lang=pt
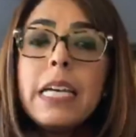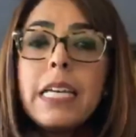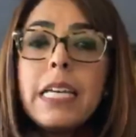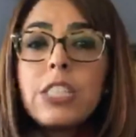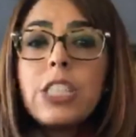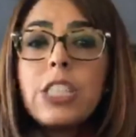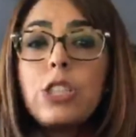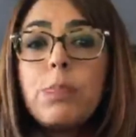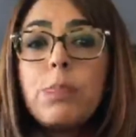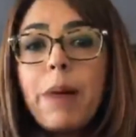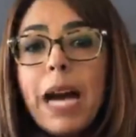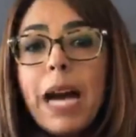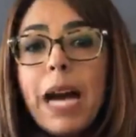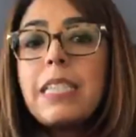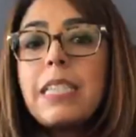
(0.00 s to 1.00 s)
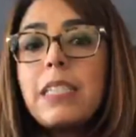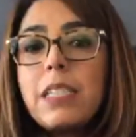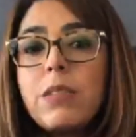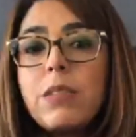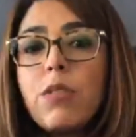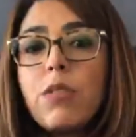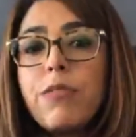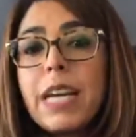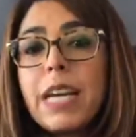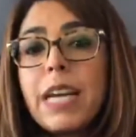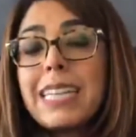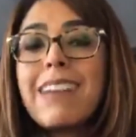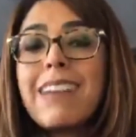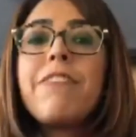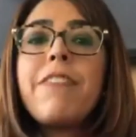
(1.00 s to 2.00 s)
e a gente passe a desenvolver
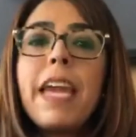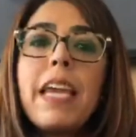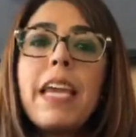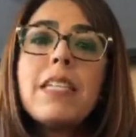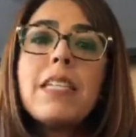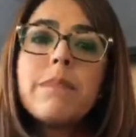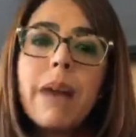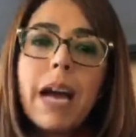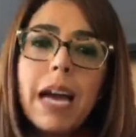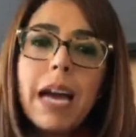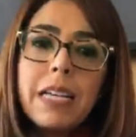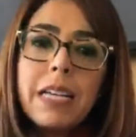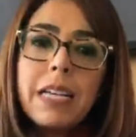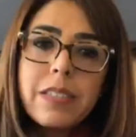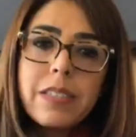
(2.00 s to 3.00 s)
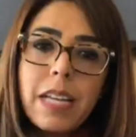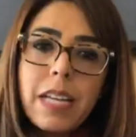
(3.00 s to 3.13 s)
cada vez mais